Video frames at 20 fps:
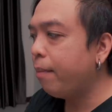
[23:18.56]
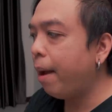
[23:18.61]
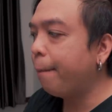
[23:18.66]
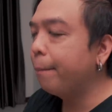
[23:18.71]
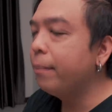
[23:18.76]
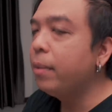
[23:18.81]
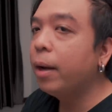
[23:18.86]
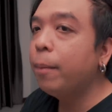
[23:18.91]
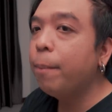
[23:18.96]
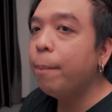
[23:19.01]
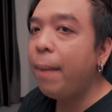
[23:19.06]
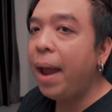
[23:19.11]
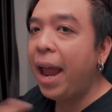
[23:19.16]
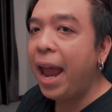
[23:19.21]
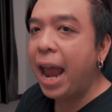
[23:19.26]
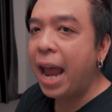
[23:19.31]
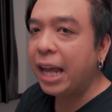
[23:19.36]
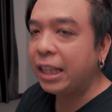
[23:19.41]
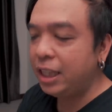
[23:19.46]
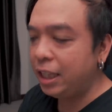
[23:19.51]
แบบเหมือนแม่
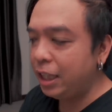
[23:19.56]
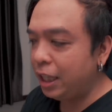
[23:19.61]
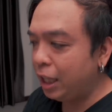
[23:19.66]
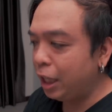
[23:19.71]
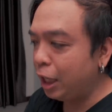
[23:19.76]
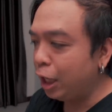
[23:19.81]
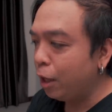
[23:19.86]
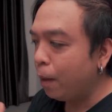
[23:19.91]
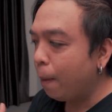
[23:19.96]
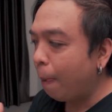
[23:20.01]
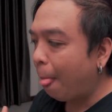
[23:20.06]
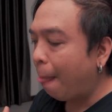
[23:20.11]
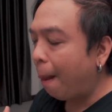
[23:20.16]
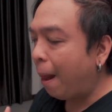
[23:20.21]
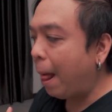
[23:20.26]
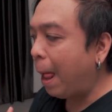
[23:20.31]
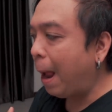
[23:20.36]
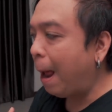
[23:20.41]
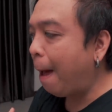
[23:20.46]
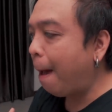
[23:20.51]
ที่
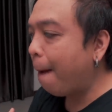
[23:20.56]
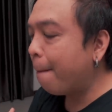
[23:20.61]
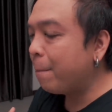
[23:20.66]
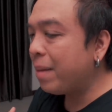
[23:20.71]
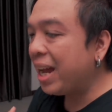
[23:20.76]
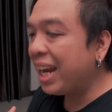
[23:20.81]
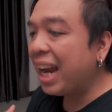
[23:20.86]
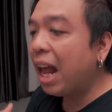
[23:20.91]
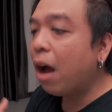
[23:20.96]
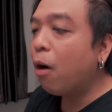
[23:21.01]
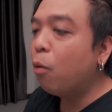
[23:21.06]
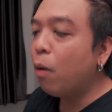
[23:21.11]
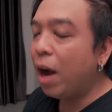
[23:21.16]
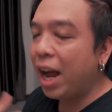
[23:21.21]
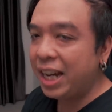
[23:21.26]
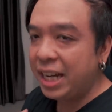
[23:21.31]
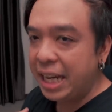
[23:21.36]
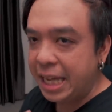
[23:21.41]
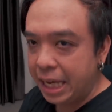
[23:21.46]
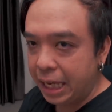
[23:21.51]
มาเล่า
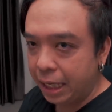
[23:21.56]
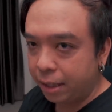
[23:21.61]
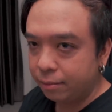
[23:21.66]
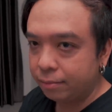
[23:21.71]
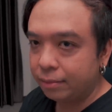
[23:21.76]
อดีต